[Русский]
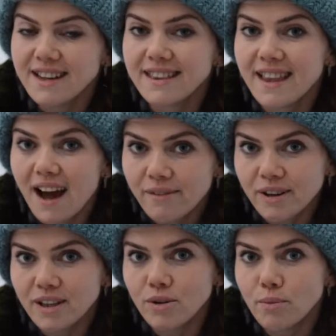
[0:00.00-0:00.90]
и
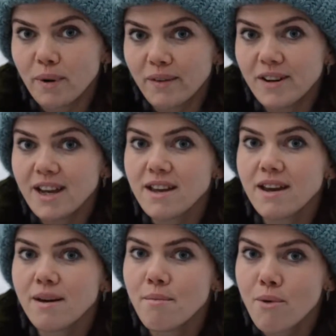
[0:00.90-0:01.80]
навыки
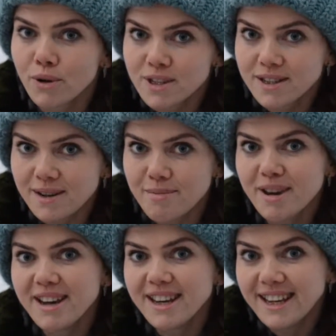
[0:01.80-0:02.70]
управления эмоциями